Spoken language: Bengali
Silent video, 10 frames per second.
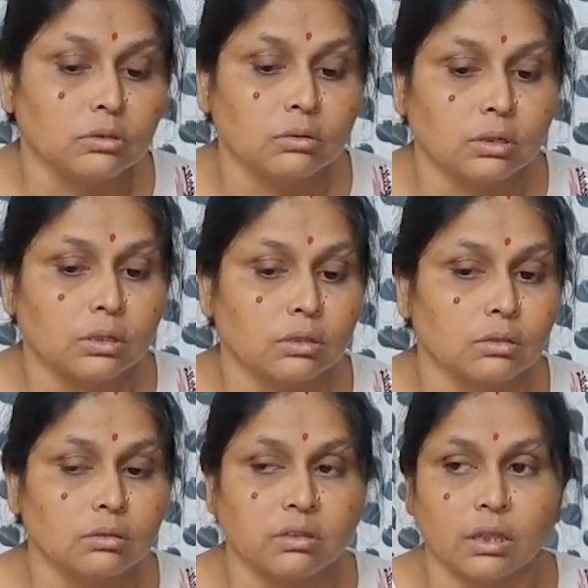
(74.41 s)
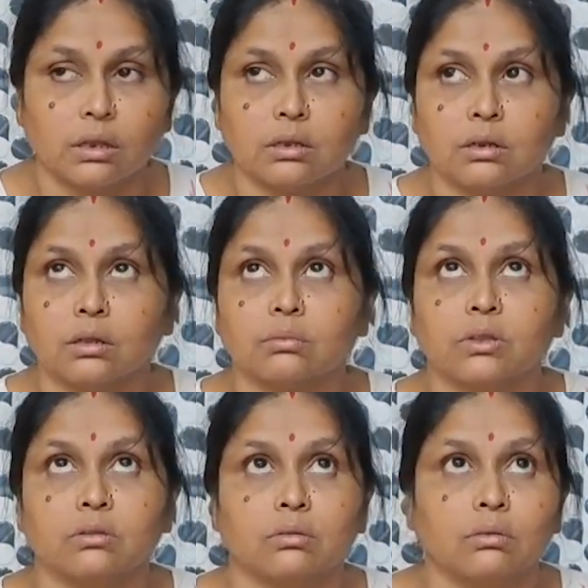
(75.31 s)
ওটাকে জায়গাটার নাম
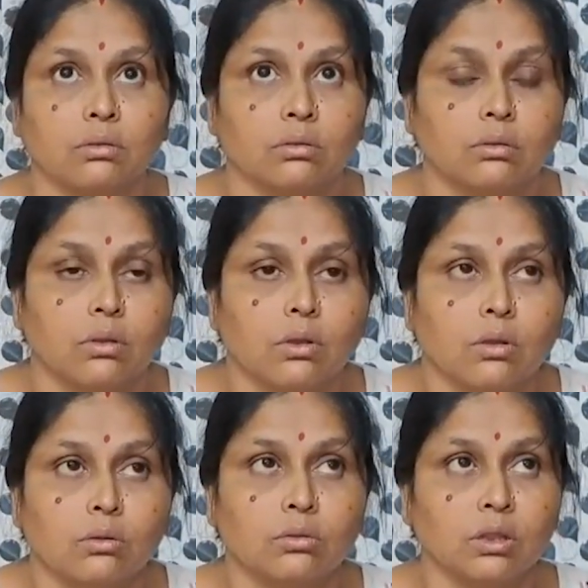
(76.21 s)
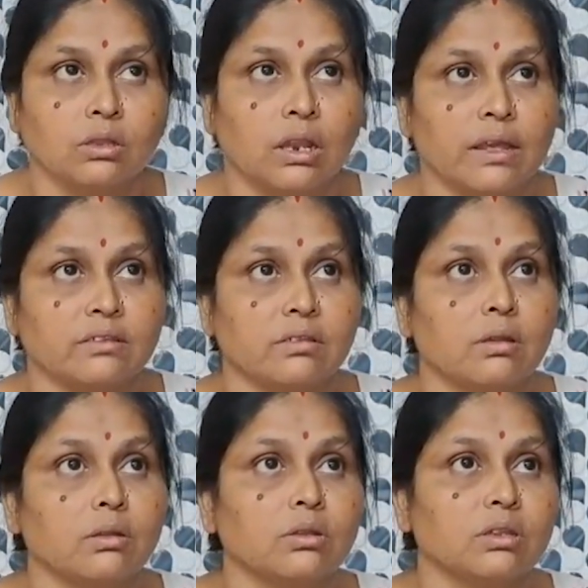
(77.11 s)
কি জানো কোথায় যে লাস্ট
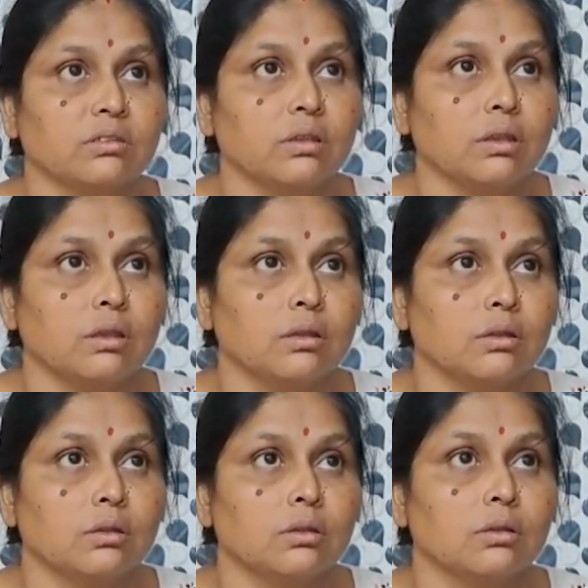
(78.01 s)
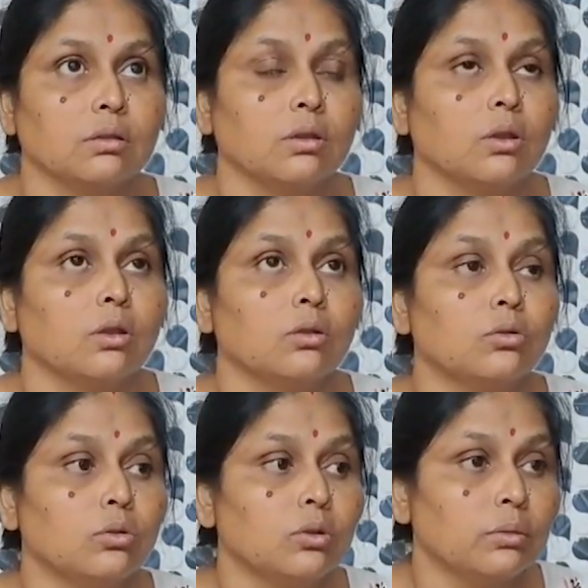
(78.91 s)
যাওয়ার কথা আজকে
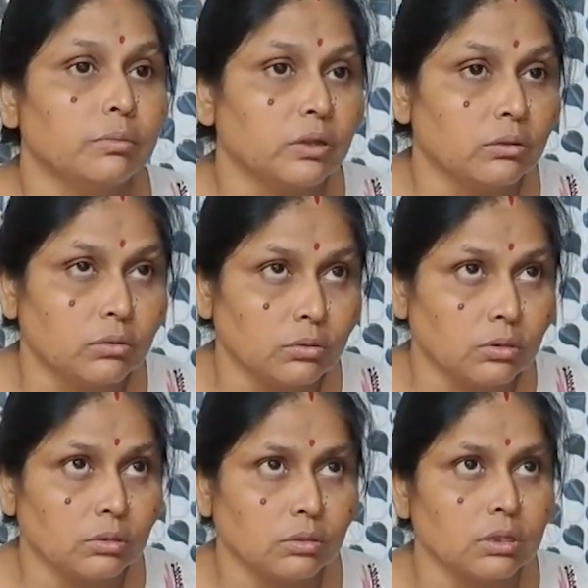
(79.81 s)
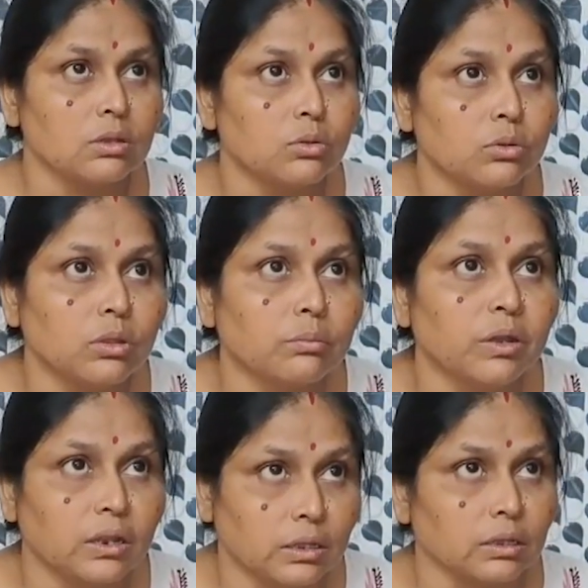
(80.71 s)
গুরুডাম গুরু কি
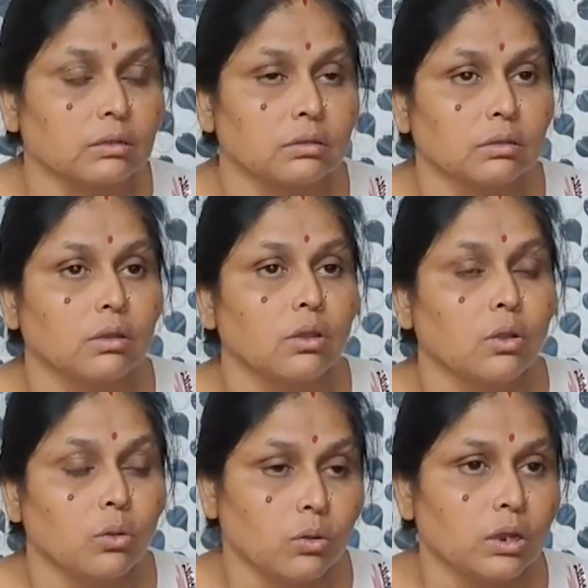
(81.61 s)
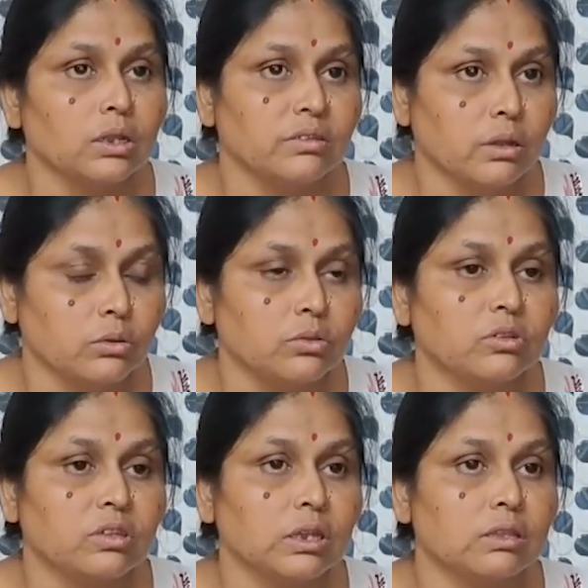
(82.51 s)
গুরুদাম্বা লেক আচ্ছা। ওখানে যাওয়ার
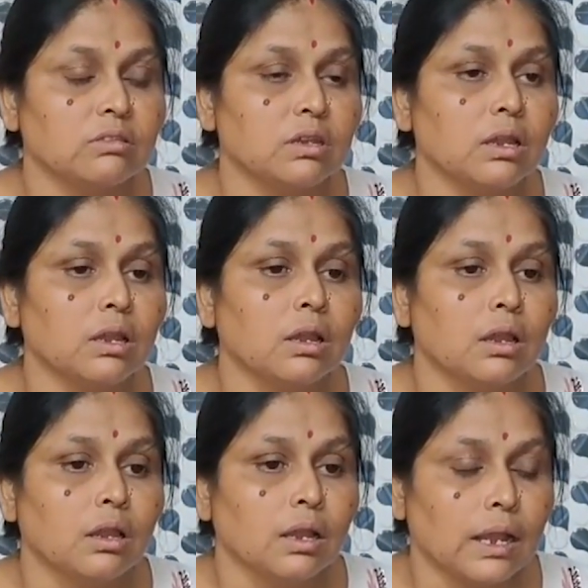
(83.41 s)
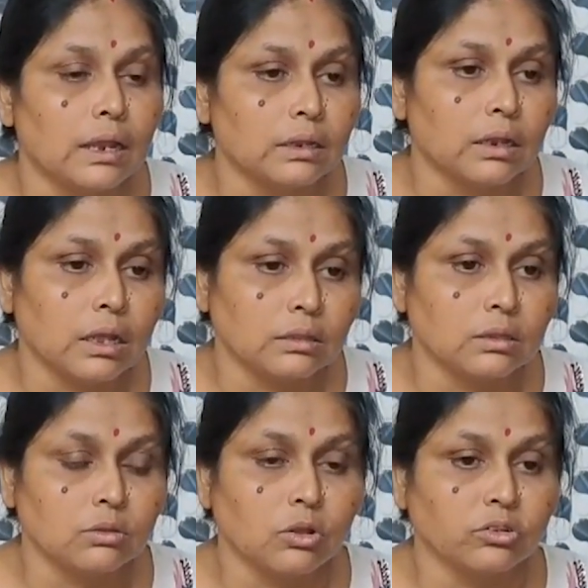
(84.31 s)
উদ্দেশ্যে গেছে কালকে রাতে
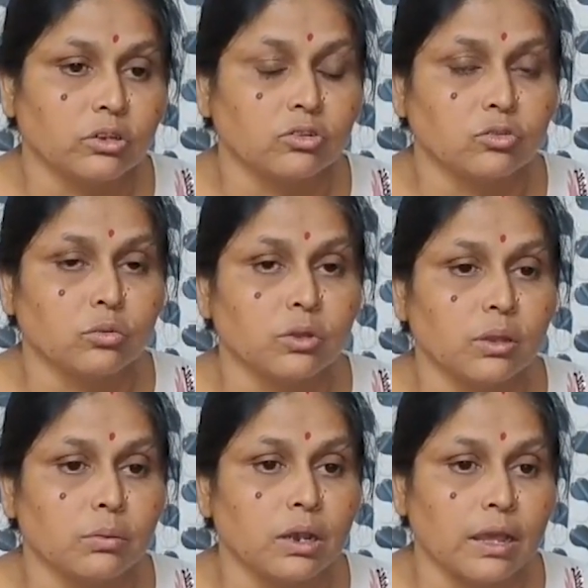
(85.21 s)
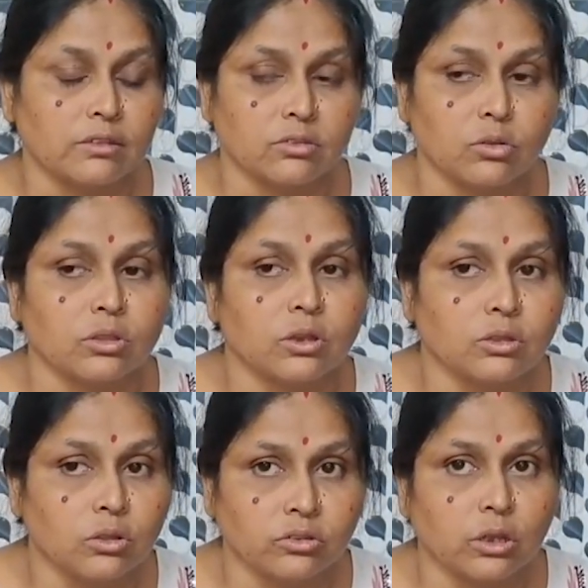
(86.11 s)
দশটার সময় আমার লাস্ট কথা হয়
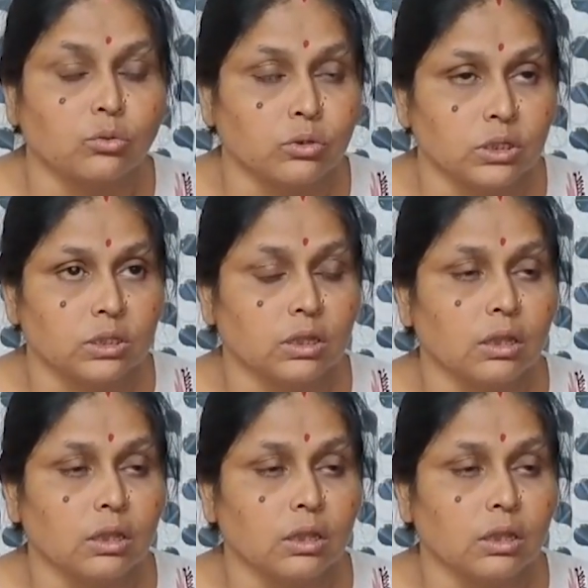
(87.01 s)
দশটা কুড়িতে